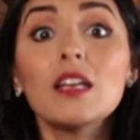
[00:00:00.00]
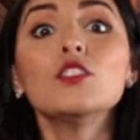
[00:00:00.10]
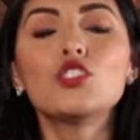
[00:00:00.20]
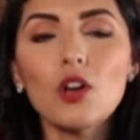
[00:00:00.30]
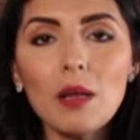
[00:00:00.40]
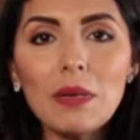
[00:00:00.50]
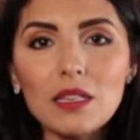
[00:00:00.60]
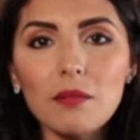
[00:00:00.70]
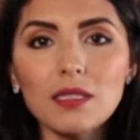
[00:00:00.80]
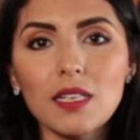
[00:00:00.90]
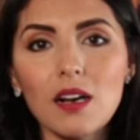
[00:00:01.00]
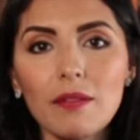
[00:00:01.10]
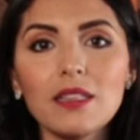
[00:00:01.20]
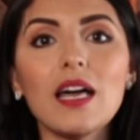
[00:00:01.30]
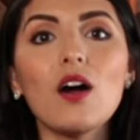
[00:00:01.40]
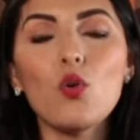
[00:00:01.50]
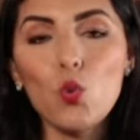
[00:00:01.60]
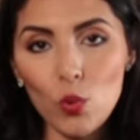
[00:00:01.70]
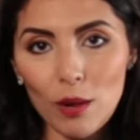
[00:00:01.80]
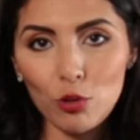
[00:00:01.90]
Solamente va a ser a la venta
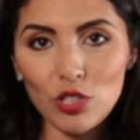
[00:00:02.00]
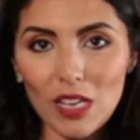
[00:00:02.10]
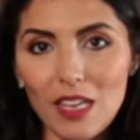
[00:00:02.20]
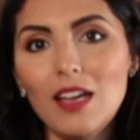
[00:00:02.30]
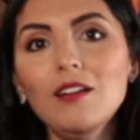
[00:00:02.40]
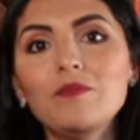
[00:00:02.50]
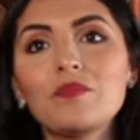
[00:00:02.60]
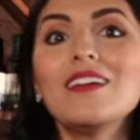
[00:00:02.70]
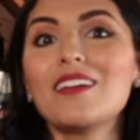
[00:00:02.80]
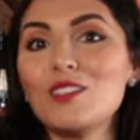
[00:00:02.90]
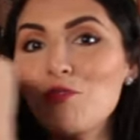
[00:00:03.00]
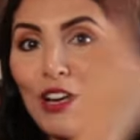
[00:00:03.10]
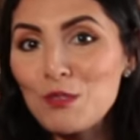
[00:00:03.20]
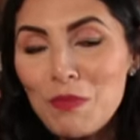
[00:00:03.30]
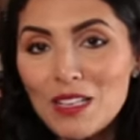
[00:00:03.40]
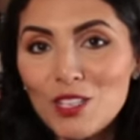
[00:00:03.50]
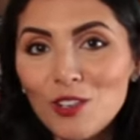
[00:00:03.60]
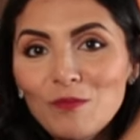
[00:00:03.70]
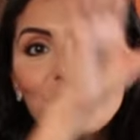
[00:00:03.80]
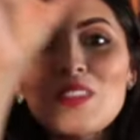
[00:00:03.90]
una botella que se fue al
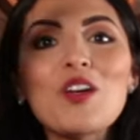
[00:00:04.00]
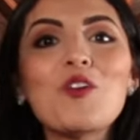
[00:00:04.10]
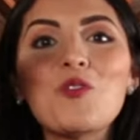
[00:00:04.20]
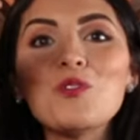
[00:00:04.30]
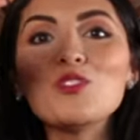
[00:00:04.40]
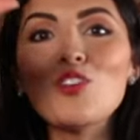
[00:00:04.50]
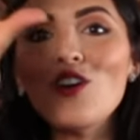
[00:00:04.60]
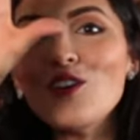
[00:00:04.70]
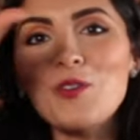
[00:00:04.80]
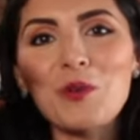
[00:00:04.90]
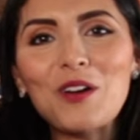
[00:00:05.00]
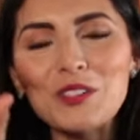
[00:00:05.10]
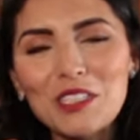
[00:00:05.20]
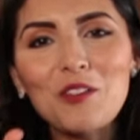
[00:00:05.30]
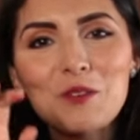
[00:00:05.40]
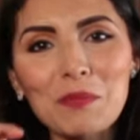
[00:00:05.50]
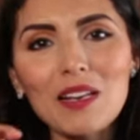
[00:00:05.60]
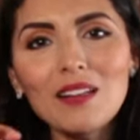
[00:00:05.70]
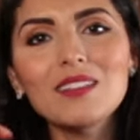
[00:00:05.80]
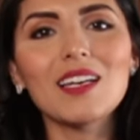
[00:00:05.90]
espacio, junto con una cosecha
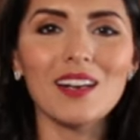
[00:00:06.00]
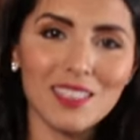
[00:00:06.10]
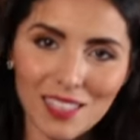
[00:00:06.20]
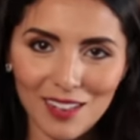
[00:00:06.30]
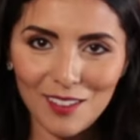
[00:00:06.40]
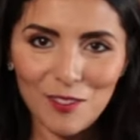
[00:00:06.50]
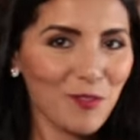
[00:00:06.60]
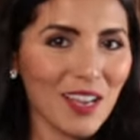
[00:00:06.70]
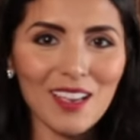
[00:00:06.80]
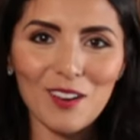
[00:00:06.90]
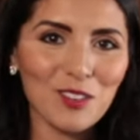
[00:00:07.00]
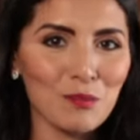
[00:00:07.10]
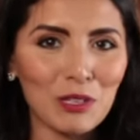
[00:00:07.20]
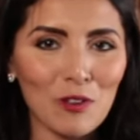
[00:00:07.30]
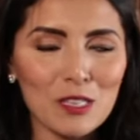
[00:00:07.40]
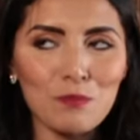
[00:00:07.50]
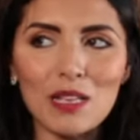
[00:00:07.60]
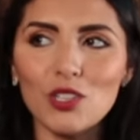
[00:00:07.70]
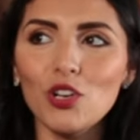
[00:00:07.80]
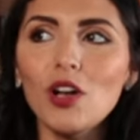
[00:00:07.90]
2000 terrestre, una que no se mandó al
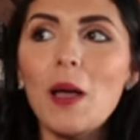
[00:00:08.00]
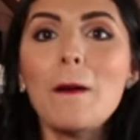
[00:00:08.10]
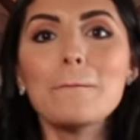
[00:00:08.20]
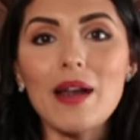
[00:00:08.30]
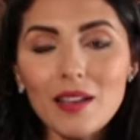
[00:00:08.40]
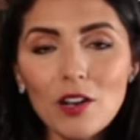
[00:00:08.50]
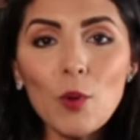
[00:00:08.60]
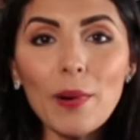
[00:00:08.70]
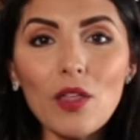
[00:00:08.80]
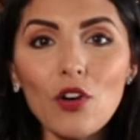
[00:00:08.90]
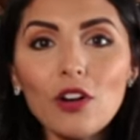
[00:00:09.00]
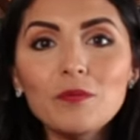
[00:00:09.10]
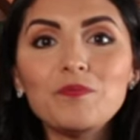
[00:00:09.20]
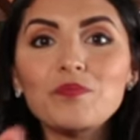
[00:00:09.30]
espacio, para que el comprador